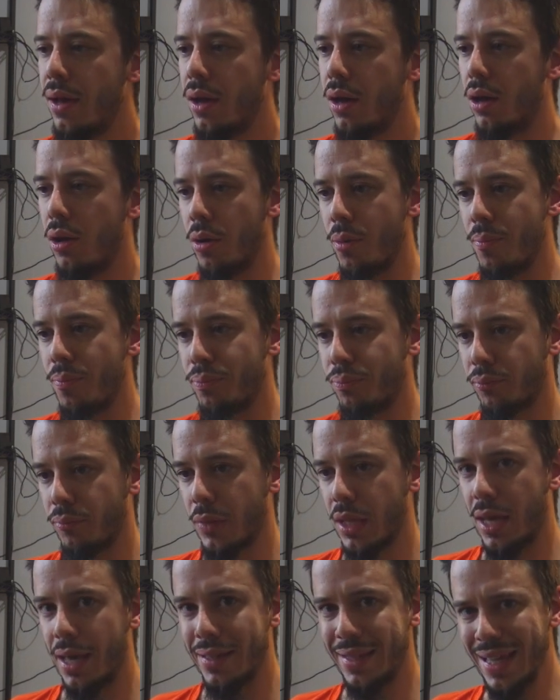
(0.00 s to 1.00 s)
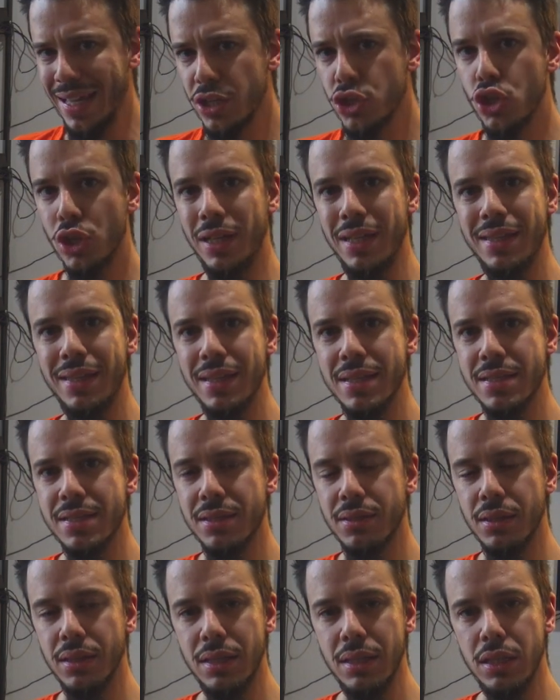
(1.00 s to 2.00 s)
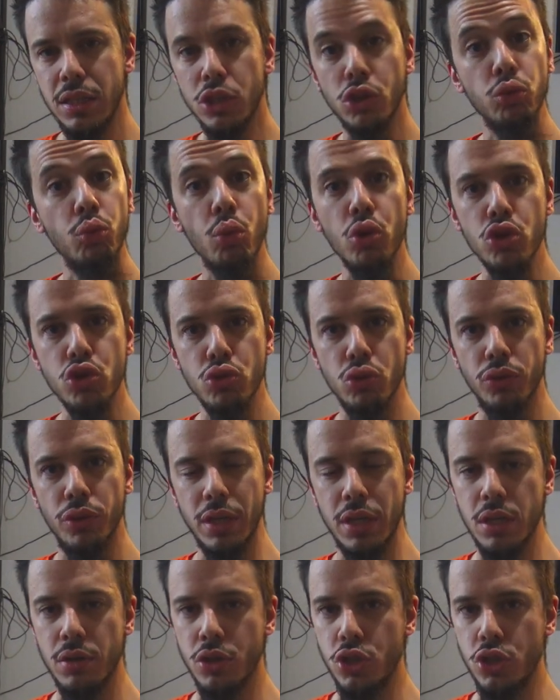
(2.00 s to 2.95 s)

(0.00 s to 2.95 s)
Euh, à date, je l'ai testé trois journées.